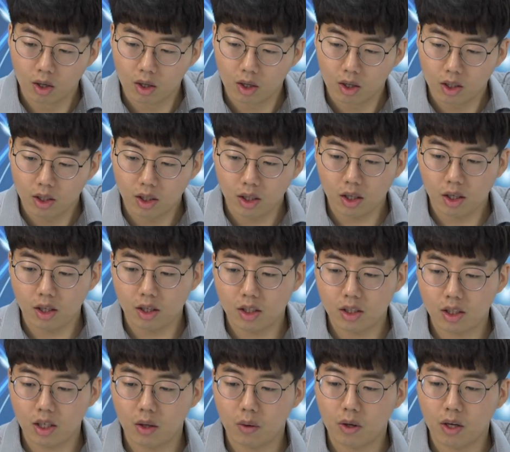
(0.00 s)
이
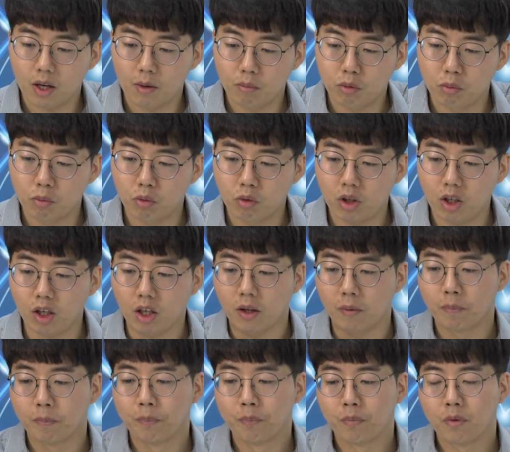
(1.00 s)
리츠에 관한 부분이
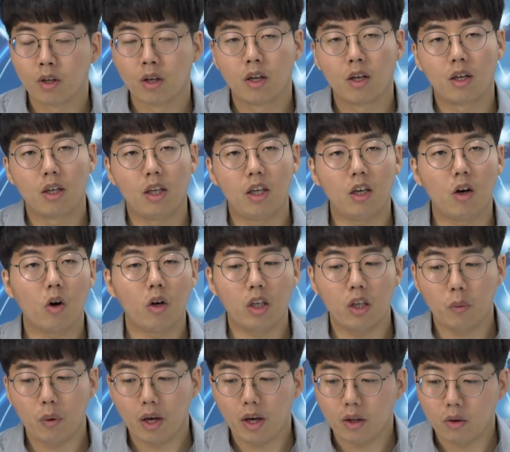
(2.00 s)
이거
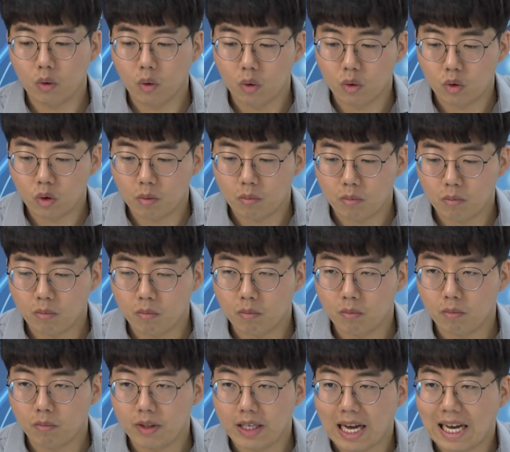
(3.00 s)
이외에도
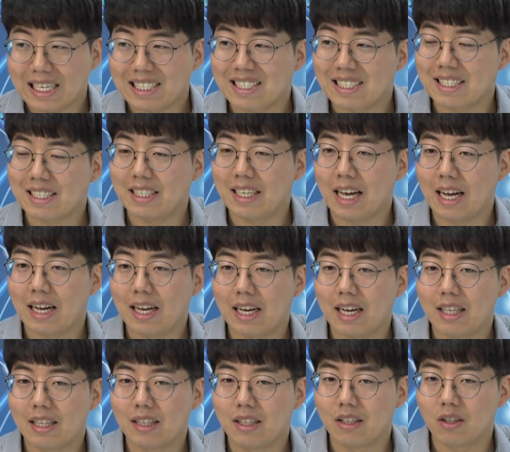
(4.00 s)
좀
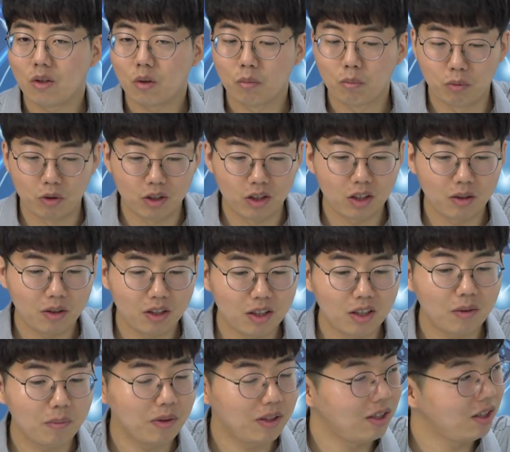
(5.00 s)
약한 좀 그런
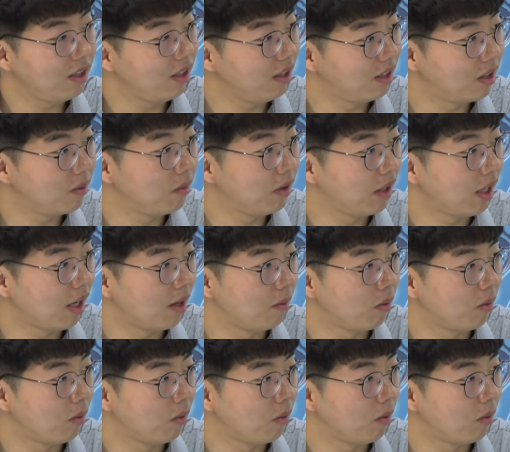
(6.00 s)
흐름이 있습니다.